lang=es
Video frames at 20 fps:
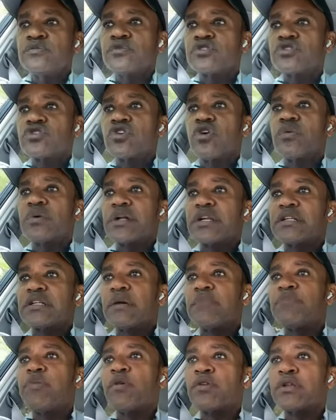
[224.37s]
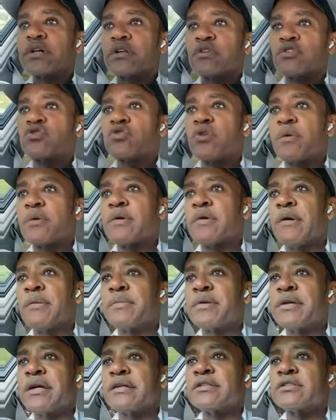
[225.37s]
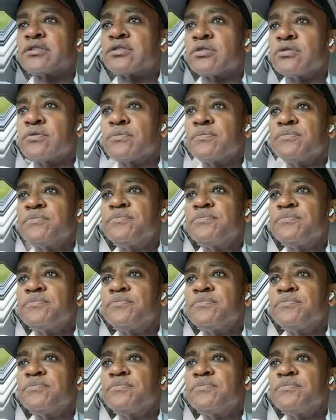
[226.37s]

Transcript: sobre este poderoso avivamiento